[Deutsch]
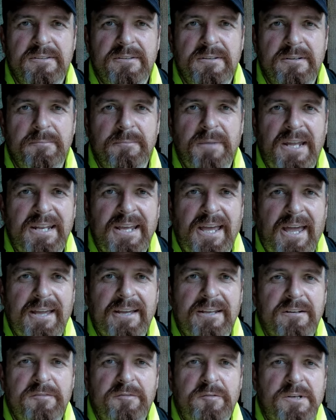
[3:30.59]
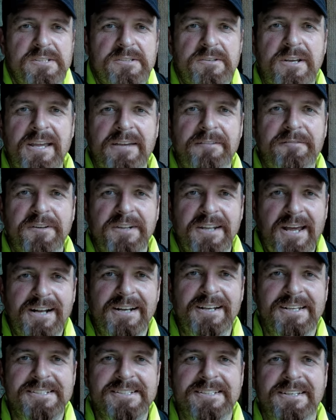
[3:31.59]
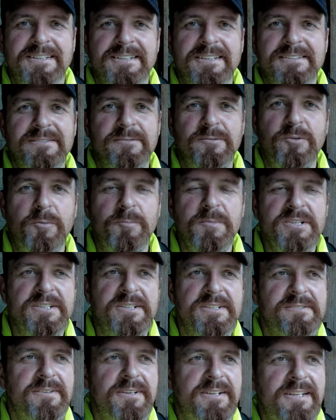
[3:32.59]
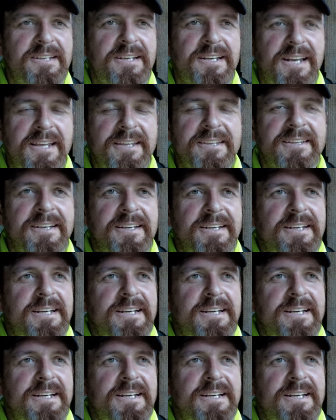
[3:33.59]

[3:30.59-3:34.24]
äh, meine eigene Vorsorge vernachlässigt. Das ist so komisch das wirklich klingt.